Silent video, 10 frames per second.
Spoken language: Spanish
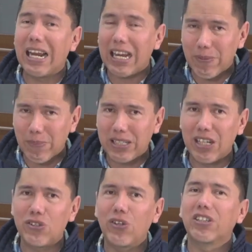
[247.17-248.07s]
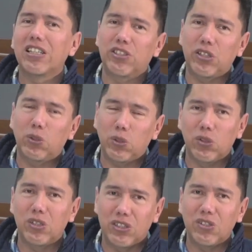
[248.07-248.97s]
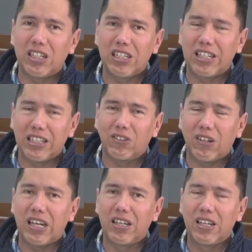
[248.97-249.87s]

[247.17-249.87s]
la invitación del Instituto Nacional Electoral.